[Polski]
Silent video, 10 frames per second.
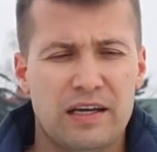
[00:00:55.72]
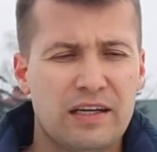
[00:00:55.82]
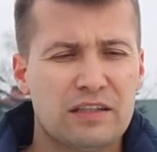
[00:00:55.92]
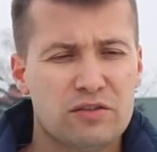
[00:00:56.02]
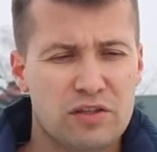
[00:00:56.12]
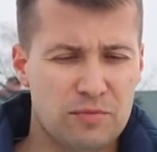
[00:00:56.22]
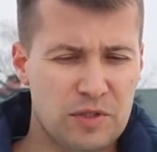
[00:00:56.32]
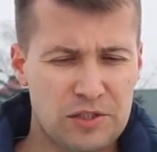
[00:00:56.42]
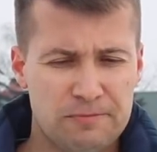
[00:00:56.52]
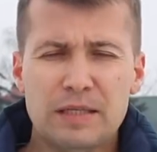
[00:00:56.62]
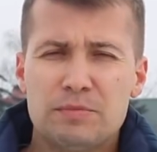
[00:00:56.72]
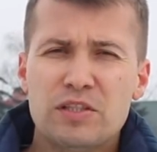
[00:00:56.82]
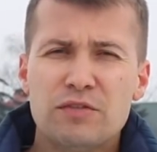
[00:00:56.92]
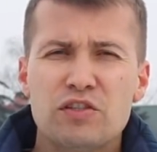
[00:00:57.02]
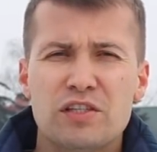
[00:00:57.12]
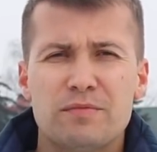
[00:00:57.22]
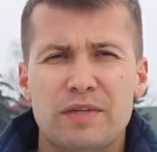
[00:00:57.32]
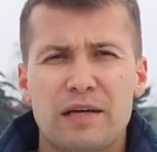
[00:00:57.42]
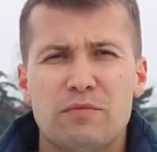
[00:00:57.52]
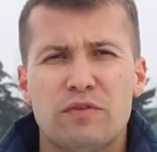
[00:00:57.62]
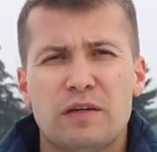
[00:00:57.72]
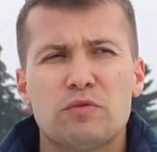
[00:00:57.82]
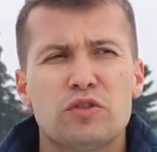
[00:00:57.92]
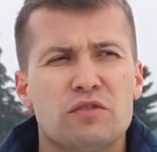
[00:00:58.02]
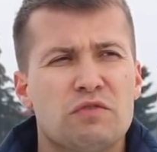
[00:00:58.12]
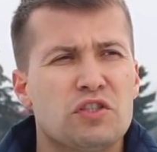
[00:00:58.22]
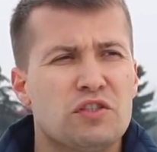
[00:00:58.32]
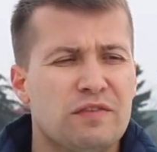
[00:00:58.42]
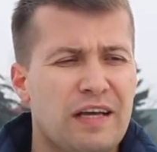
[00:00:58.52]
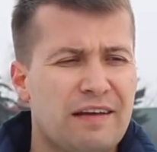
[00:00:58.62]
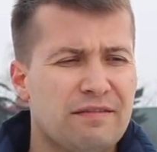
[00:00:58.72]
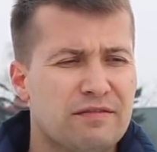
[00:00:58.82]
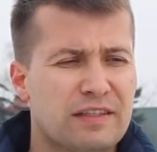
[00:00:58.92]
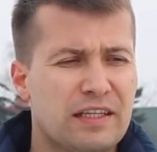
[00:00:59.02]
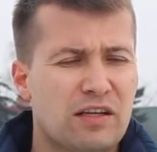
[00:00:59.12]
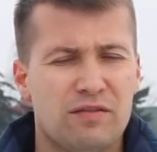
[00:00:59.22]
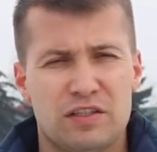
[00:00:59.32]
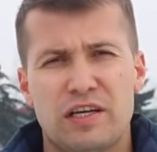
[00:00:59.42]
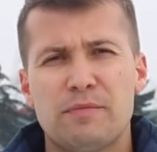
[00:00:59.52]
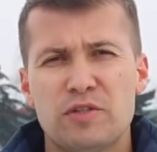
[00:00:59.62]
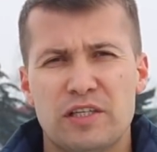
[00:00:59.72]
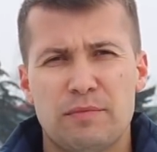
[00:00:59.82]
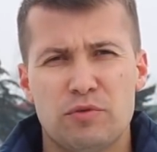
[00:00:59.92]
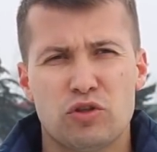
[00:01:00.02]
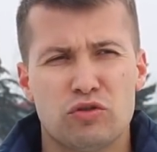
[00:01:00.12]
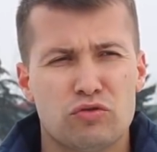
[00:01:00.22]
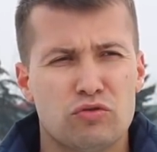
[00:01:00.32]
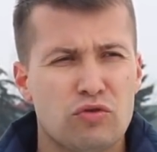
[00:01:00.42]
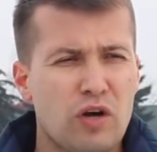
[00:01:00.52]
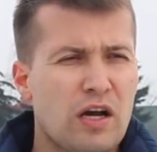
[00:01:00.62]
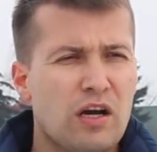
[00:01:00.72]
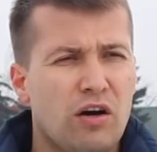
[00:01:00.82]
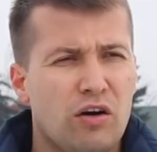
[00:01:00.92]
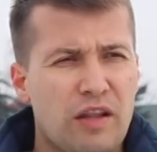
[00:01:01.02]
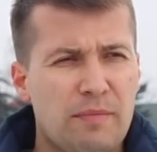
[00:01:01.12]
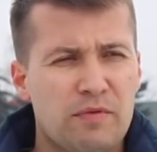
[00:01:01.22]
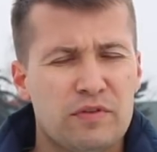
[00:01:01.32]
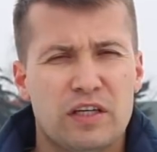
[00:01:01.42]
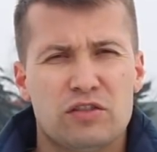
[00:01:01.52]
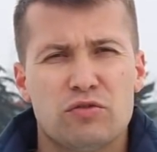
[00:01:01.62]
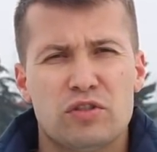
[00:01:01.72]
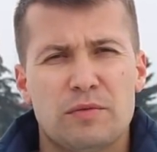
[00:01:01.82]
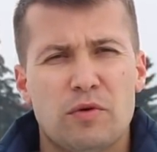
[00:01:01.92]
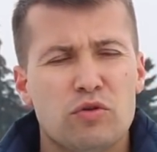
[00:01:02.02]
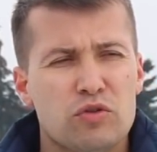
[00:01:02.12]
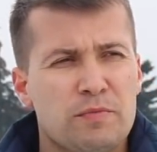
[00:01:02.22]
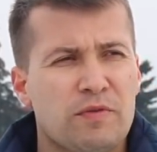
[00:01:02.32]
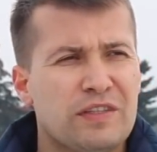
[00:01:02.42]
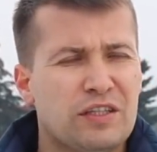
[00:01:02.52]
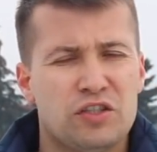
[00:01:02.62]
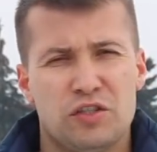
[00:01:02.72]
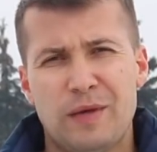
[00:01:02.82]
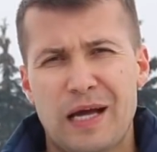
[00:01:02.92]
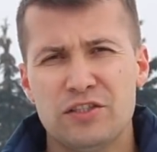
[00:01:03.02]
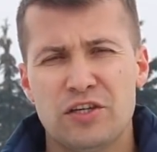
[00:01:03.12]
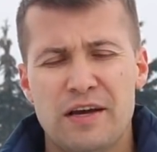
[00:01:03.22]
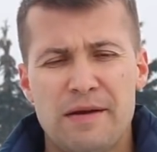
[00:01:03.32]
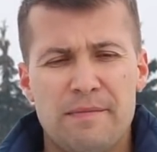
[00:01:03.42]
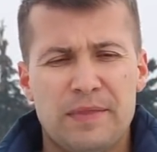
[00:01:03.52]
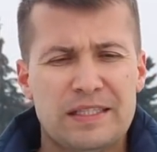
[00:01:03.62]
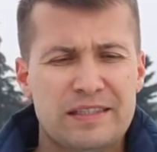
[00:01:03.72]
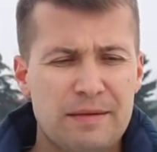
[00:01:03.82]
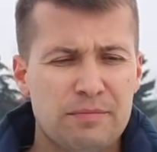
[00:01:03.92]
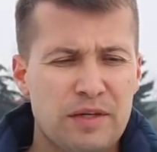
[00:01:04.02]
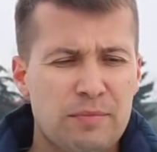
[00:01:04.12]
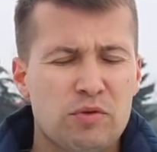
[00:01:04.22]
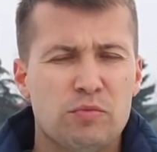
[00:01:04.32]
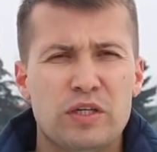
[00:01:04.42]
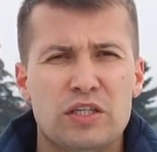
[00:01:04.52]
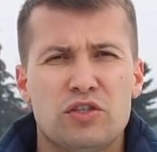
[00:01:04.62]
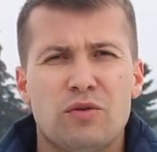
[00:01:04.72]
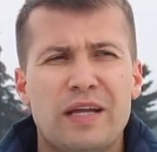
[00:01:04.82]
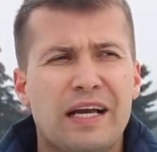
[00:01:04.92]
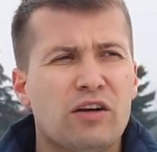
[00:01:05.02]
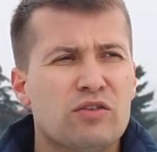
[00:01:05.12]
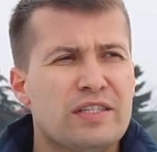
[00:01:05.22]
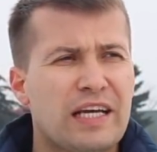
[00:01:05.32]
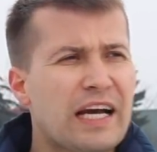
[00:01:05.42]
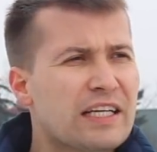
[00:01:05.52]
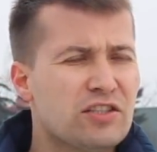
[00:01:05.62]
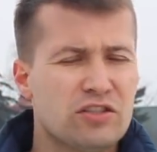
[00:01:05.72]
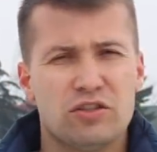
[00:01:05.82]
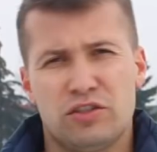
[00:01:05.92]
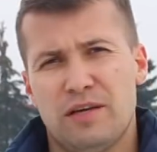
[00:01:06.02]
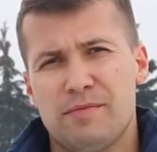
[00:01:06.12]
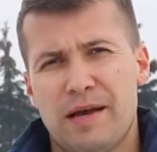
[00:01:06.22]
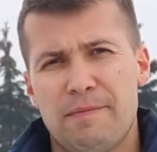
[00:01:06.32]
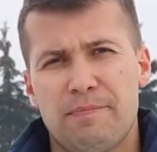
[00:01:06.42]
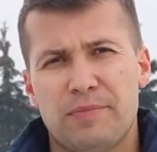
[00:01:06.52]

Jak to zrobić? Przede wszystkim, tak jak mówię, musisz właściwie wygenerować emocje na początku. Ona powinna czuć z tobą luz, powinna się śmiać. Następnie próbujesz ją lekko zniechęcić do siebie.